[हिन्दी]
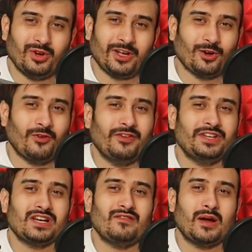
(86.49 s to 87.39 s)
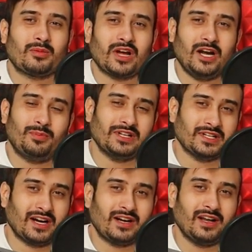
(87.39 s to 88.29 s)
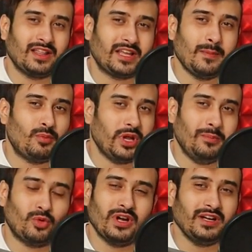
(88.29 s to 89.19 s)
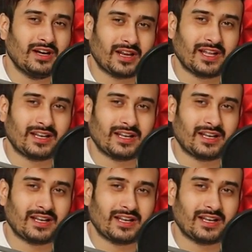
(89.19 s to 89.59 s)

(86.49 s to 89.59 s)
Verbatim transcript: सोनी के ऑफिशियल वेबसाइट पर जाकर इसकी प्री बुकिंग कर